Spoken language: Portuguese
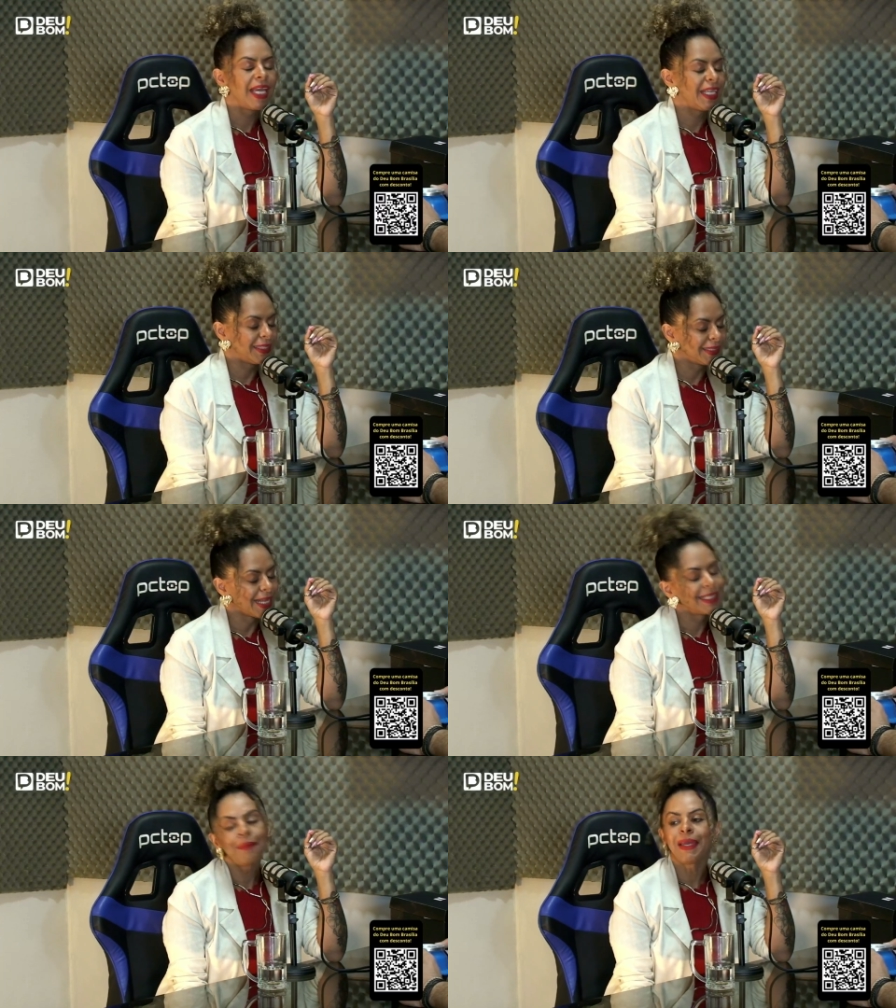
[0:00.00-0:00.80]

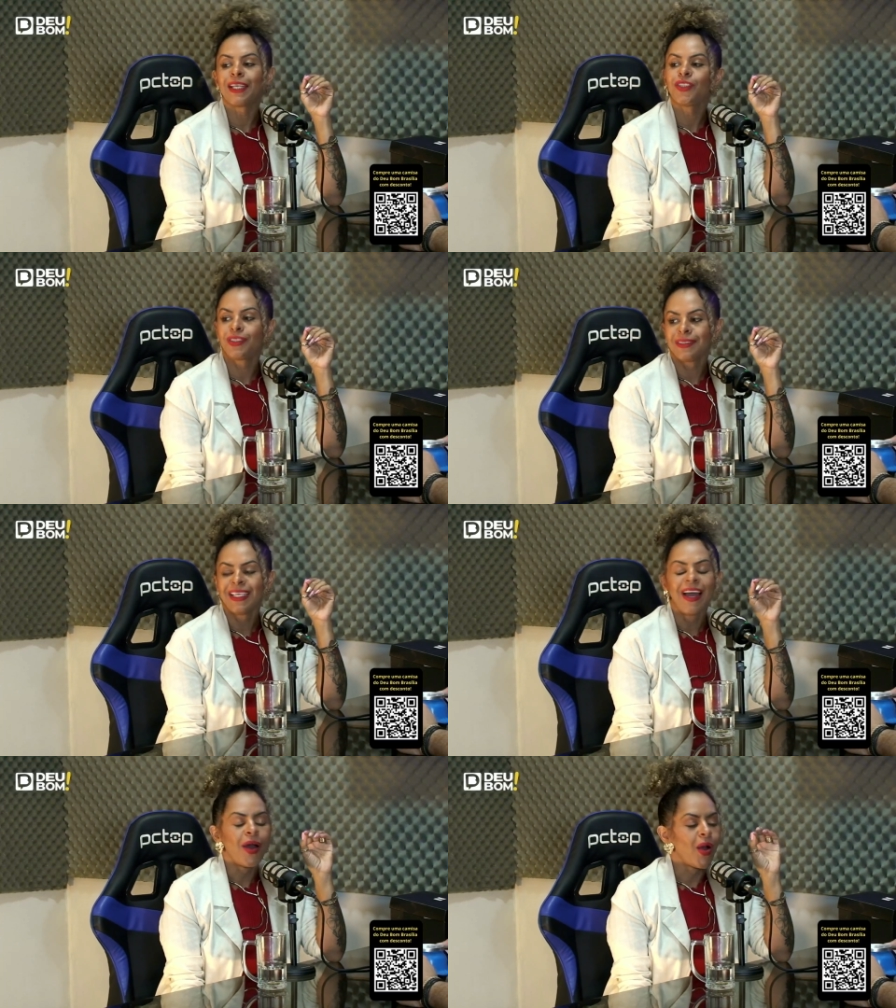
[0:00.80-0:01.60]
Exatamente.
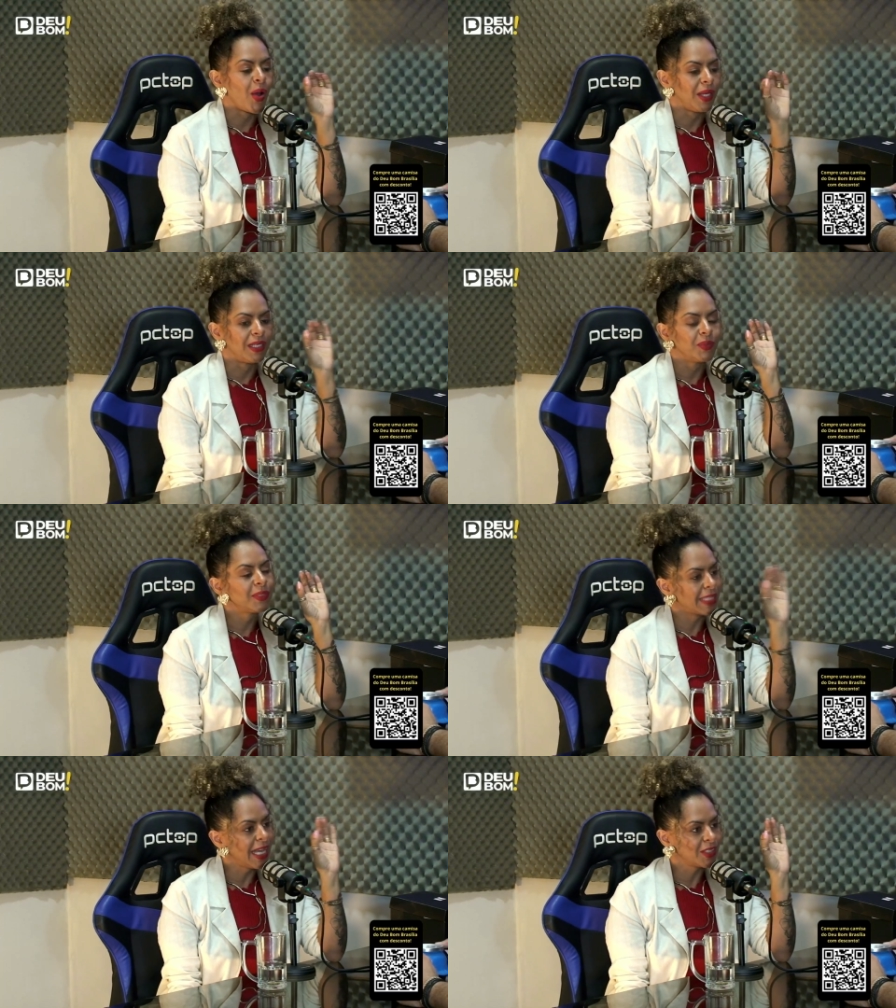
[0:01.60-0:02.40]
Olha, o
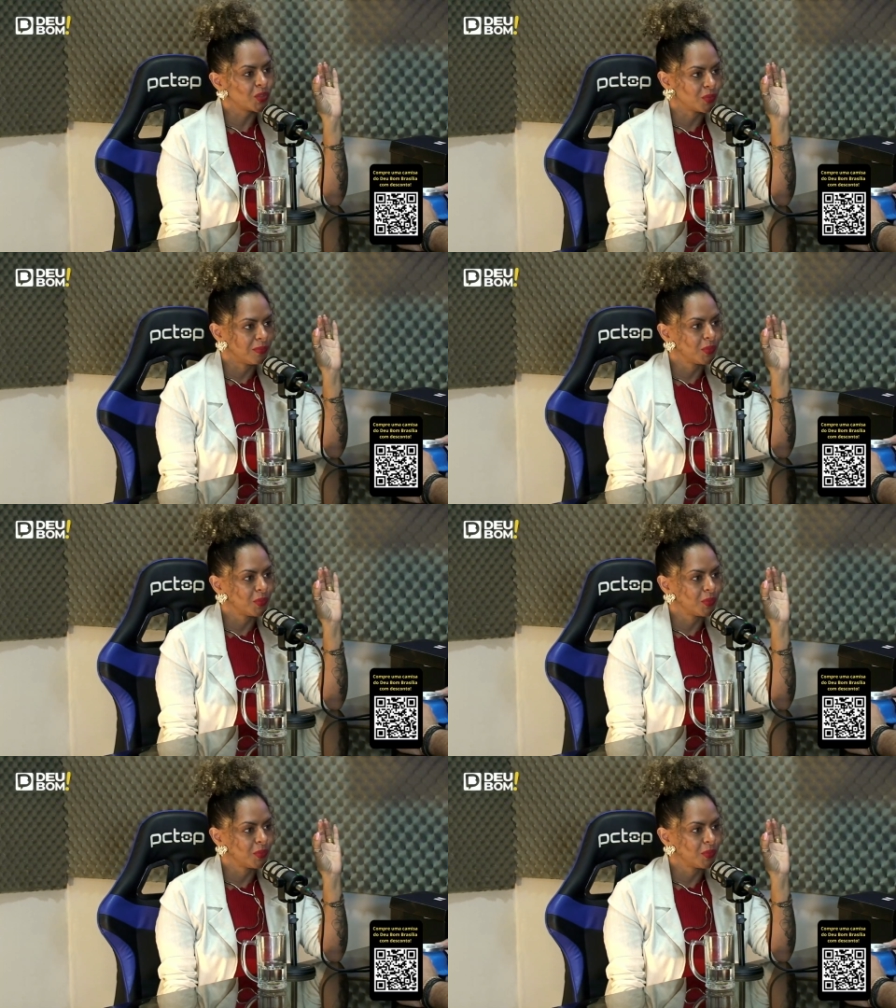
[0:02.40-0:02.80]
sexo.